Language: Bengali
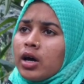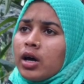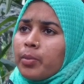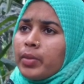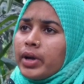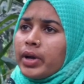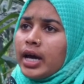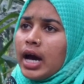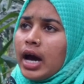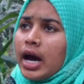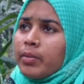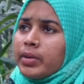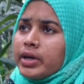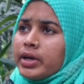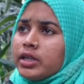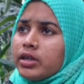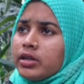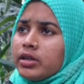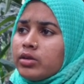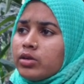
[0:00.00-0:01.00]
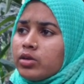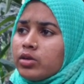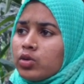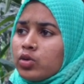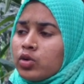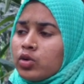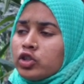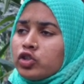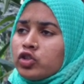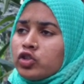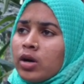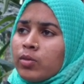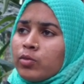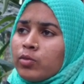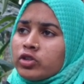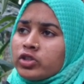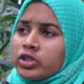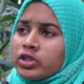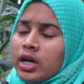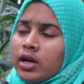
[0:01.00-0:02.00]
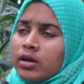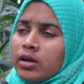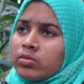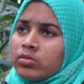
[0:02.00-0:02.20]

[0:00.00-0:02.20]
মানে আমাদের ওই সমস্যা